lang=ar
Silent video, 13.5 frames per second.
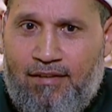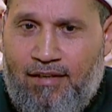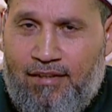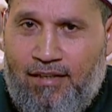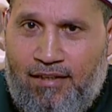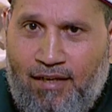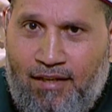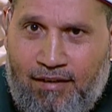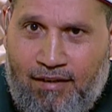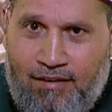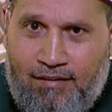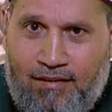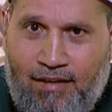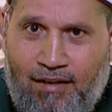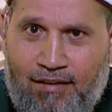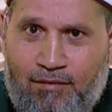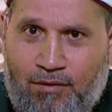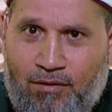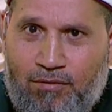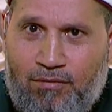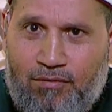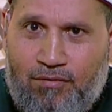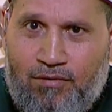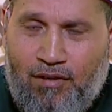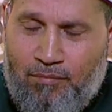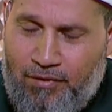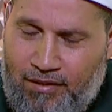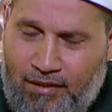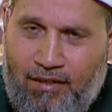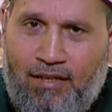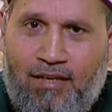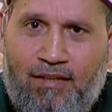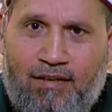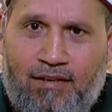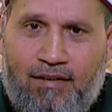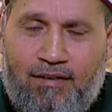يعني عيالك انت يعني برضه ربيتي عيالك